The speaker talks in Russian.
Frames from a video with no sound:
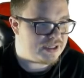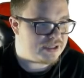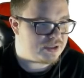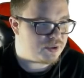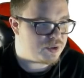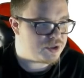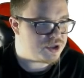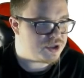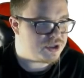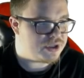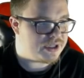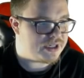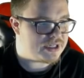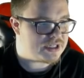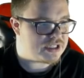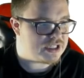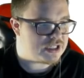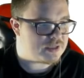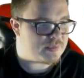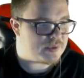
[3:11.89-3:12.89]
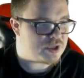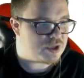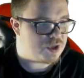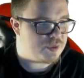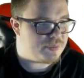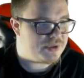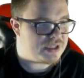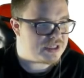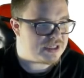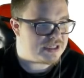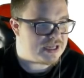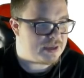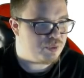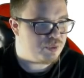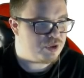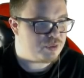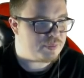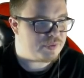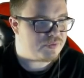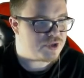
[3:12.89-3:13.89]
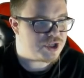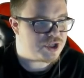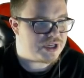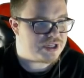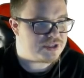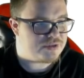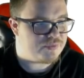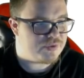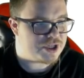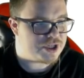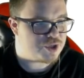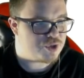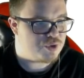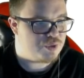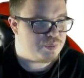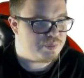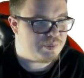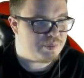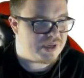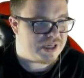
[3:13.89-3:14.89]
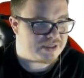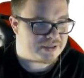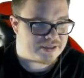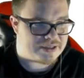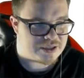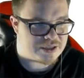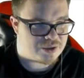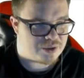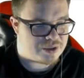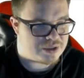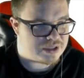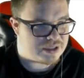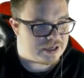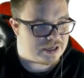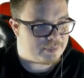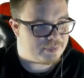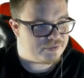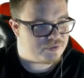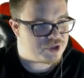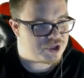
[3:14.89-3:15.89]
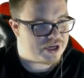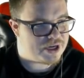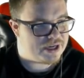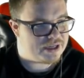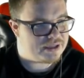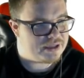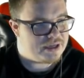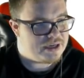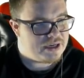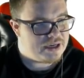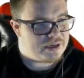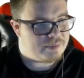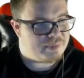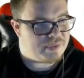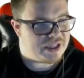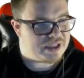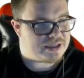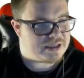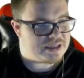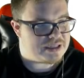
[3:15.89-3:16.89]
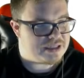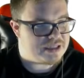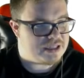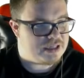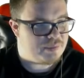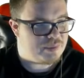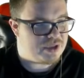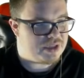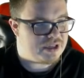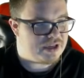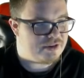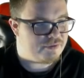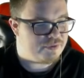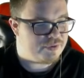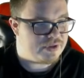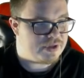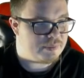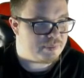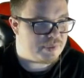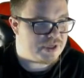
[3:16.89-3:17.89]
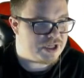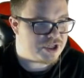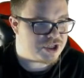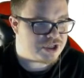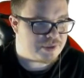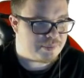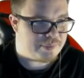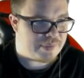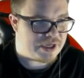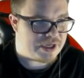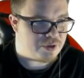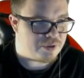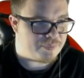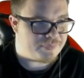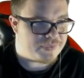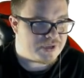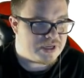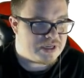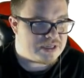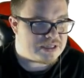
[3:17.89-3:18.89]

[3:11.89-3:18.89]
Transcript: это очень интересная способность, она будет повышать вашу меткость, то есть она повышает меткость именно в ближнем бою.